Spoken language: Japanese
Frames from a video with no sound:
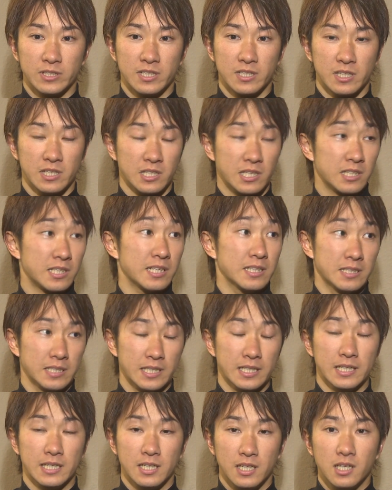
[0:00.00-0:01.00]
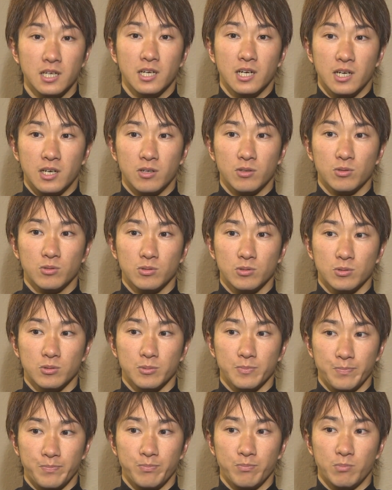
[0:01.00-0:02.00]
せていけたんであ
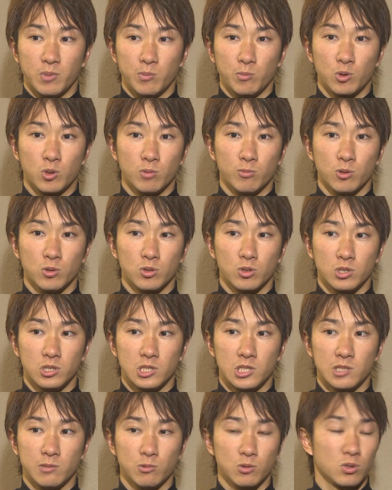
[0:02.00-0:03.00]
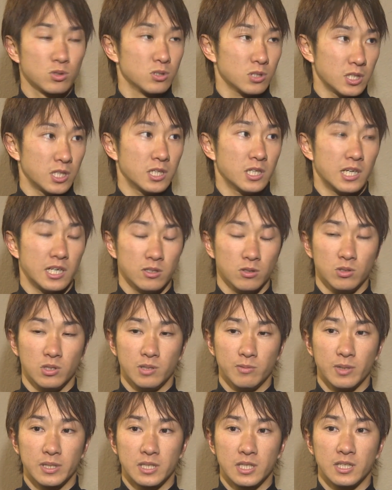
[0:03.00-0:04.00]
の、まあ、向こうも本当にしぶとくねあの
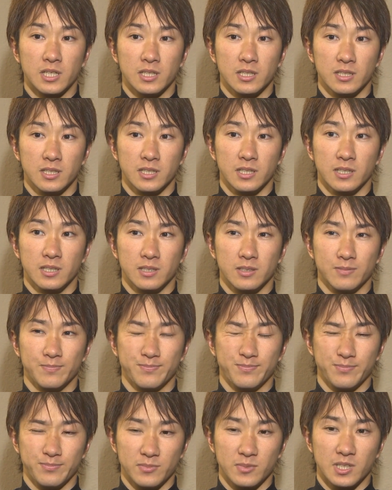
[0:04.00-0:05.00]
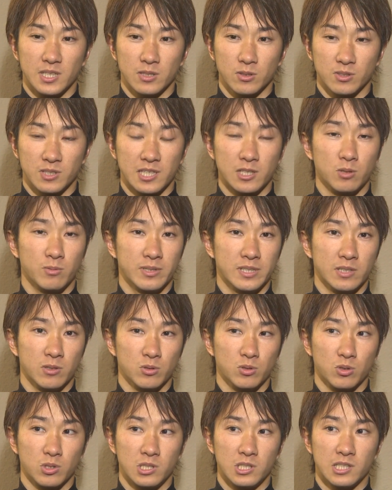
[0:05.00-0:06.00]
粘ってたんであの最後まで
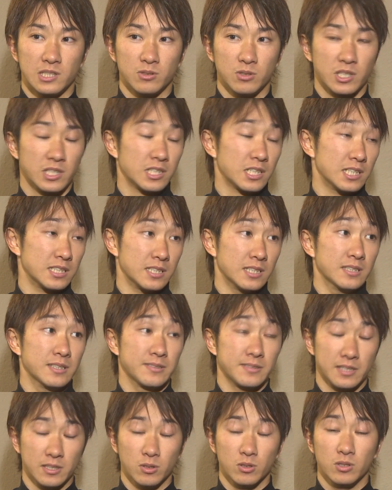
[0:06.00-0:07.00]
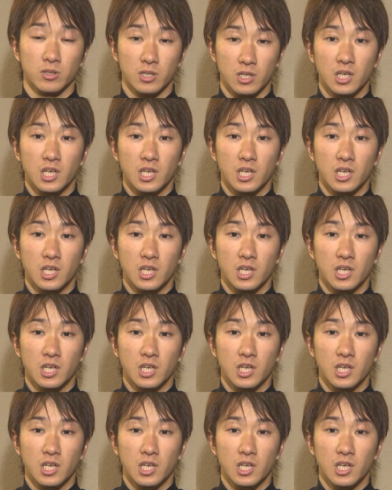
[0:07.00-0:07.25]
本当気が抜けなかったんですけど。